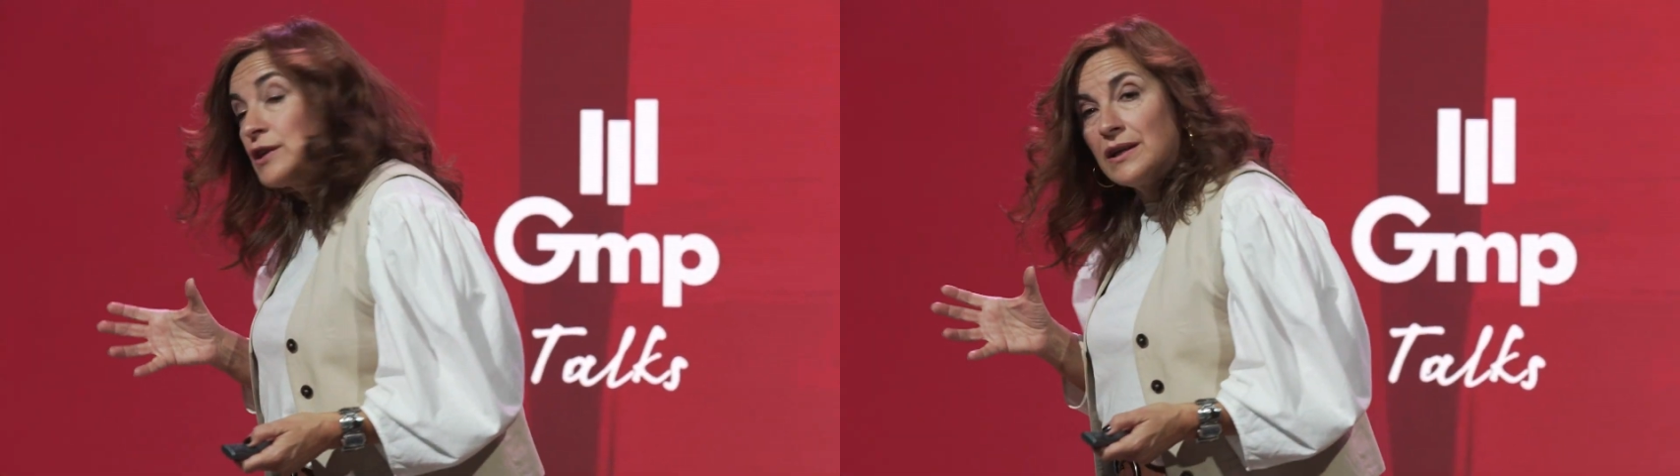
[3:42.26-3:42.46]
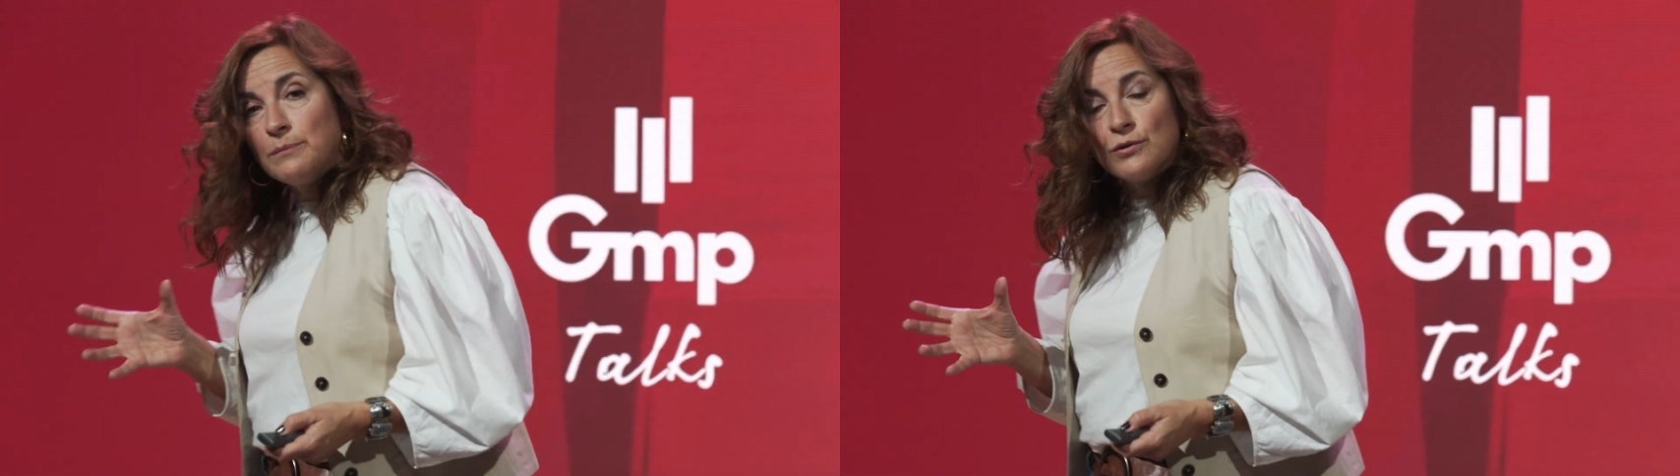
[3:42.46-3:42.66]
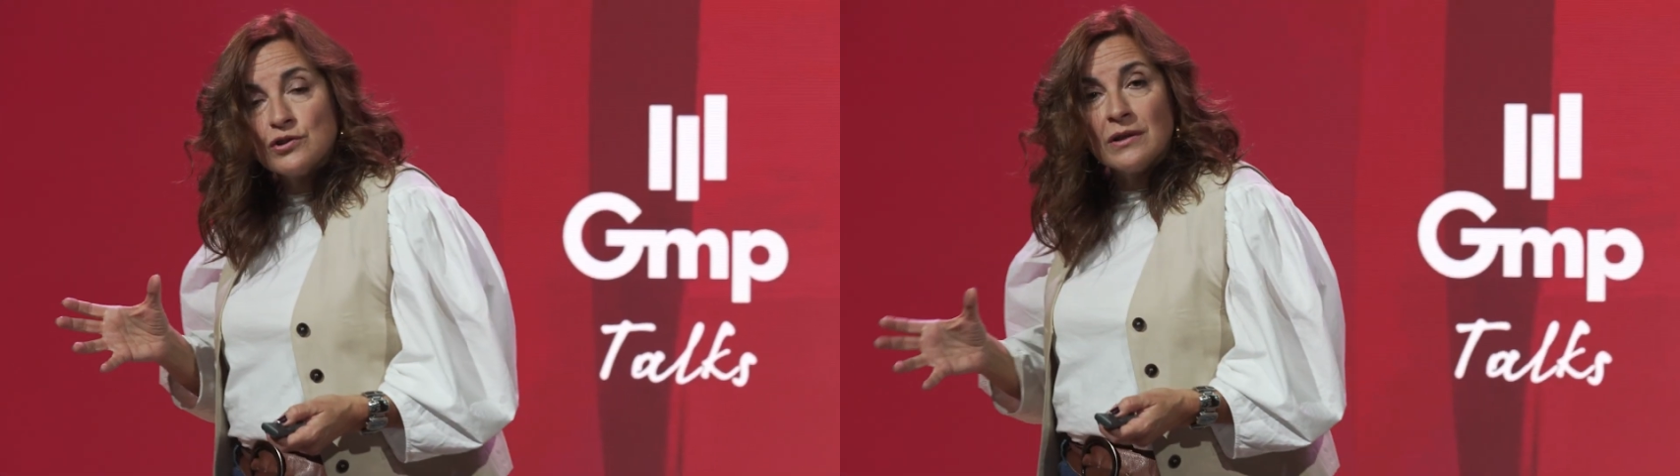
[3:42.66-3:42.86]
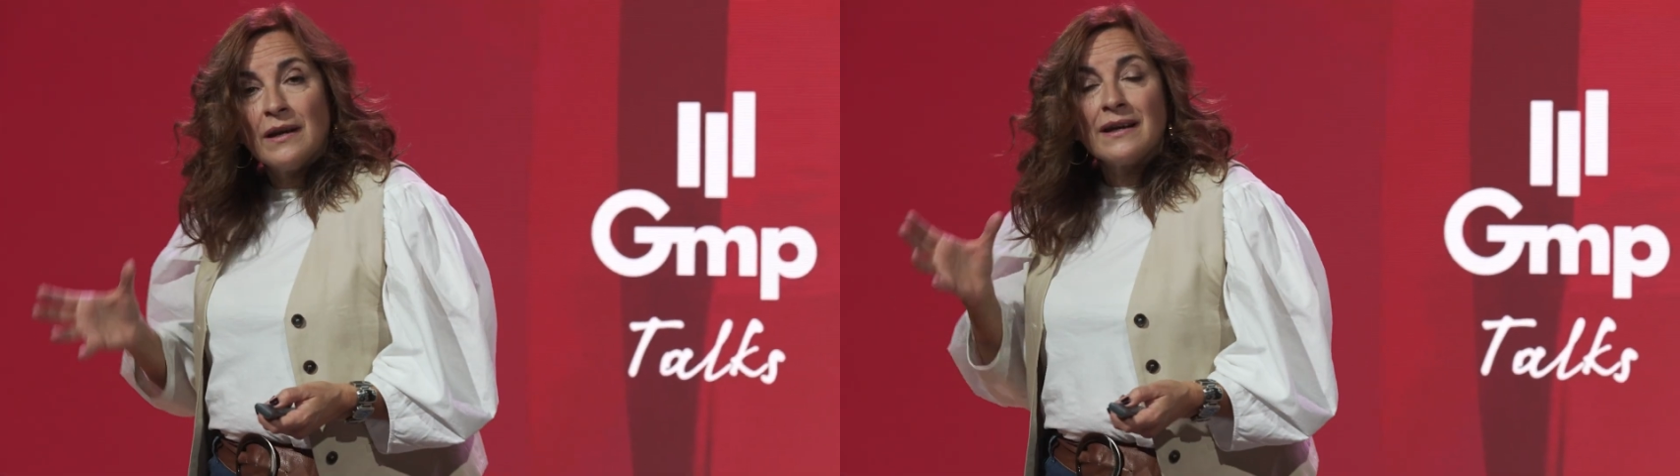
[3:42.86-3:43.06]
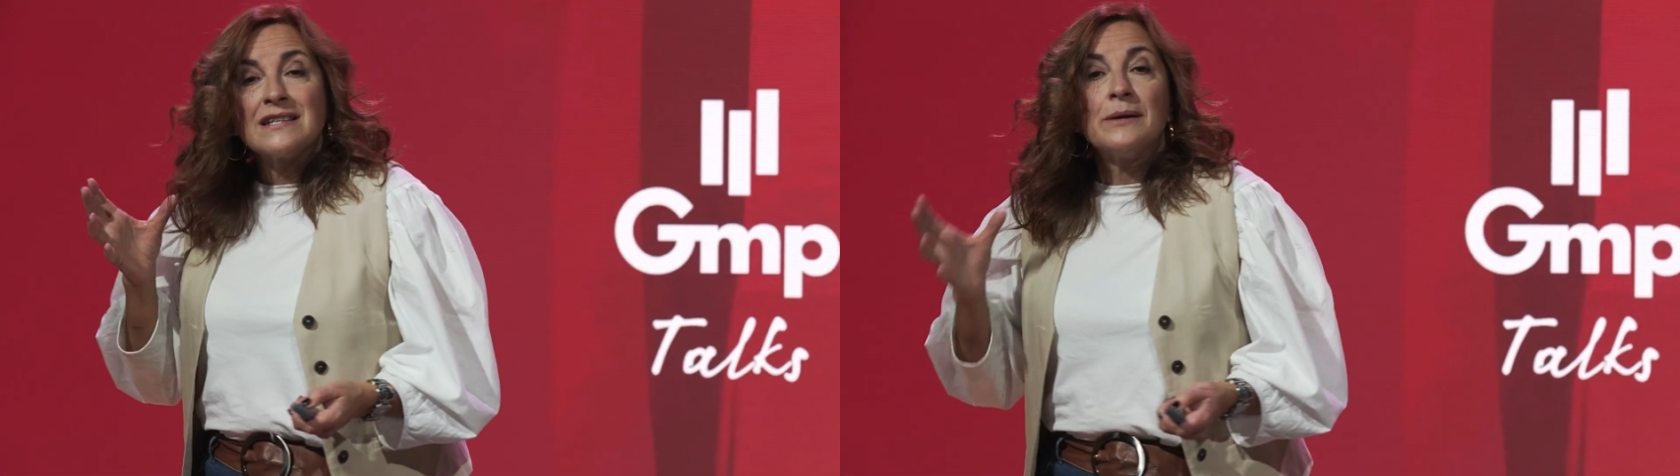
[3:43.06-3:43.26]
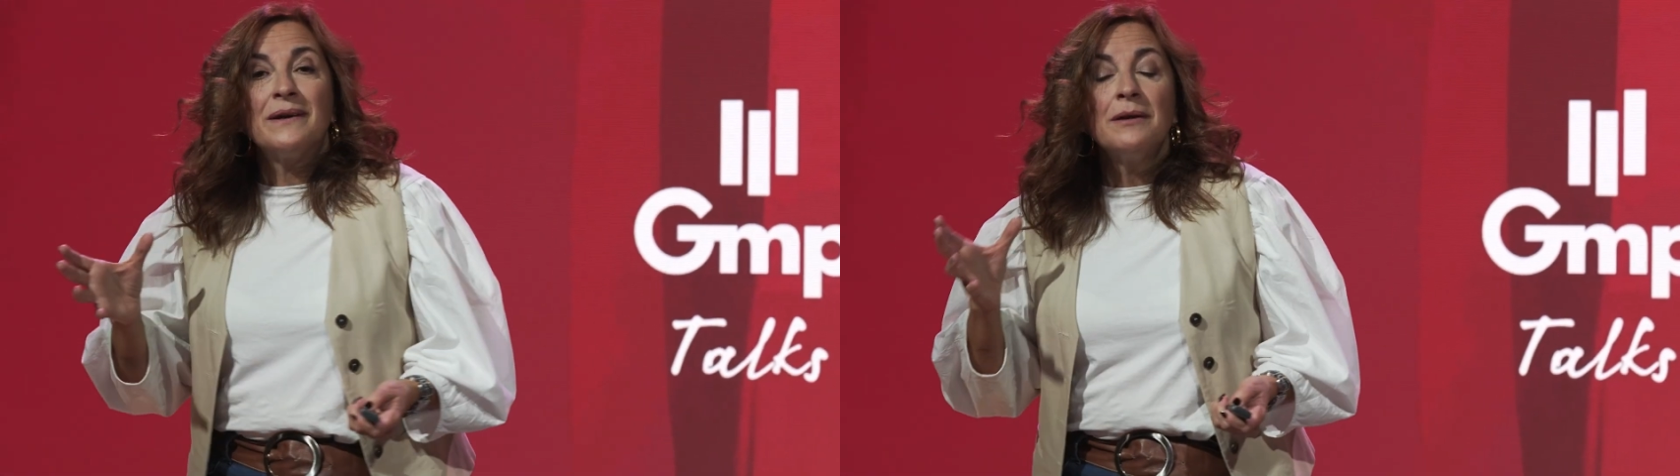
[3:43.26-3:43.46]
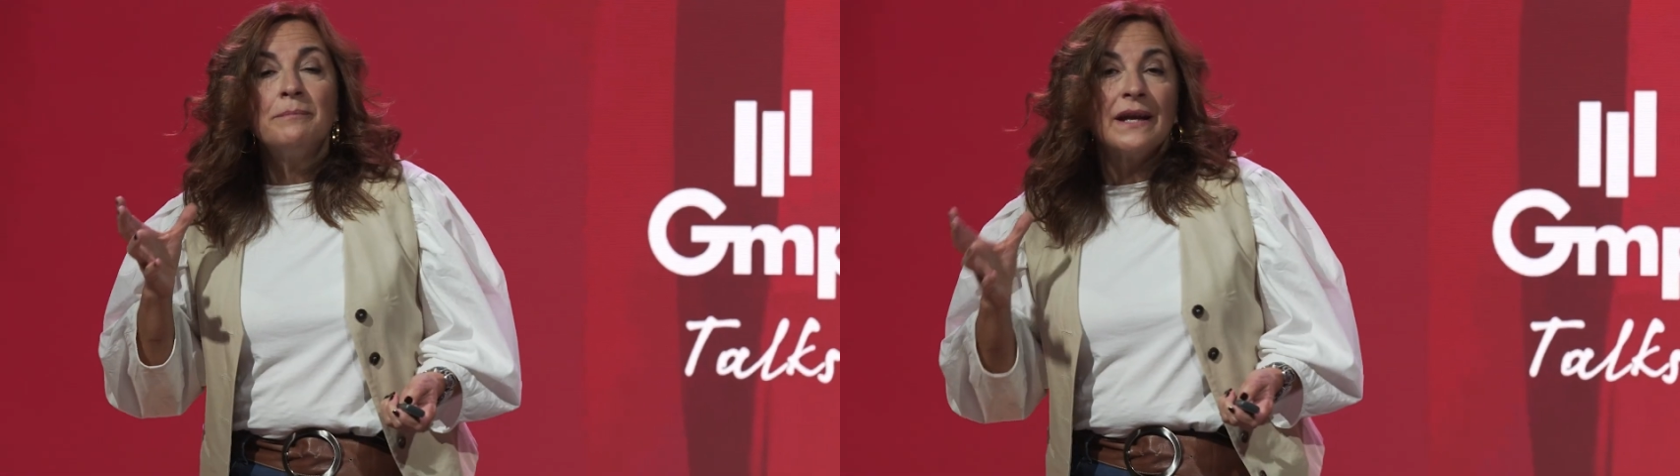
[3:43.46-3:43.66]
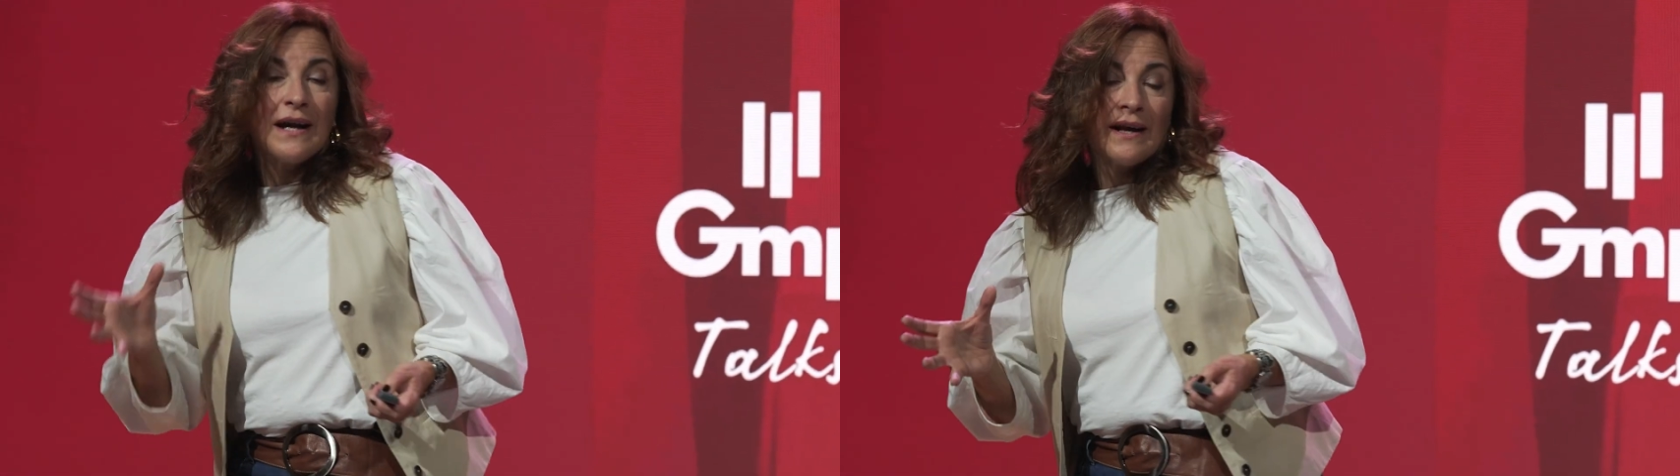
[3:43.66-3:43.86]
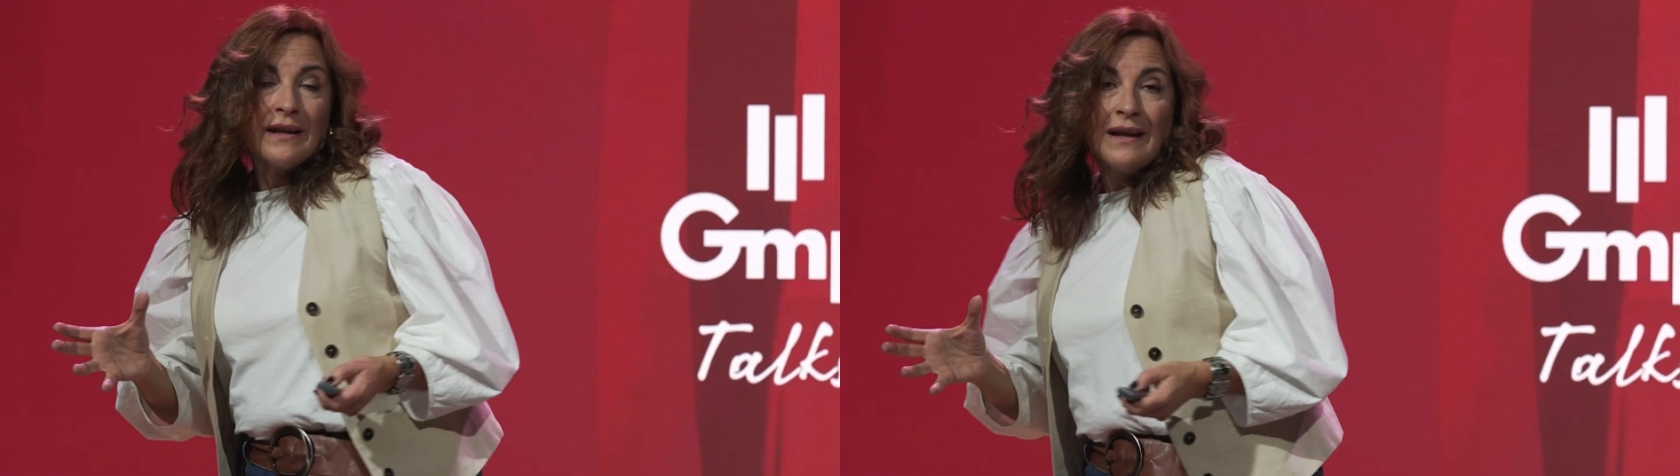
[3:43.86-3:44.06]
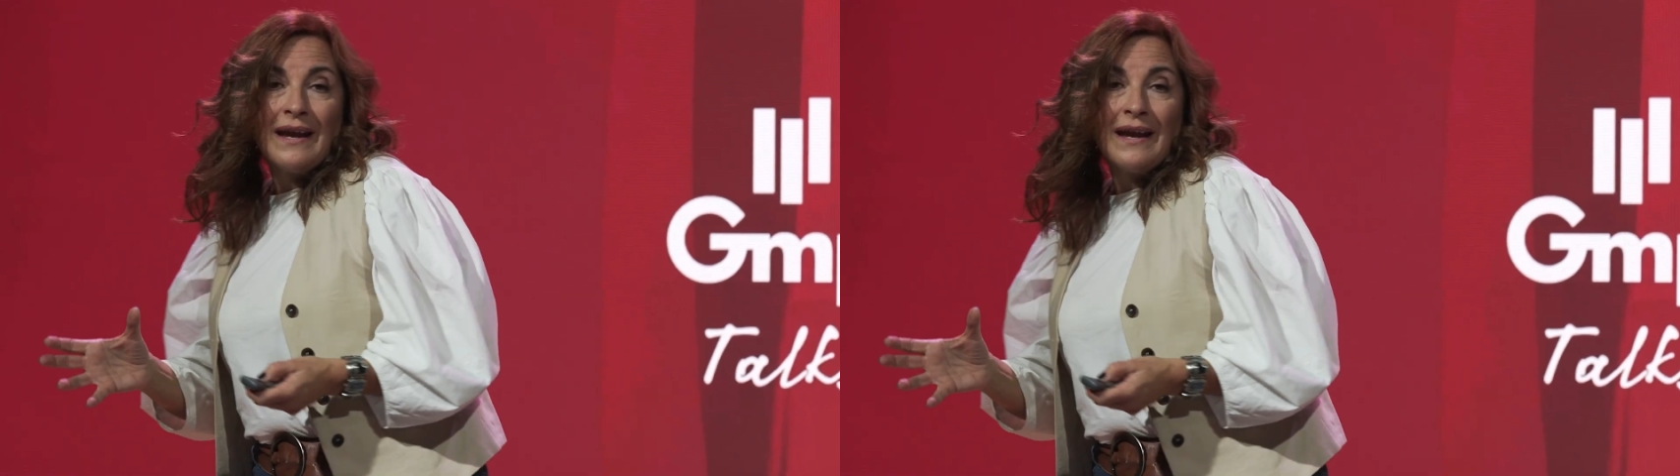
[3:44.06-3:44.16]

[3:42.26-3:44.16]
equipos que se van a implicar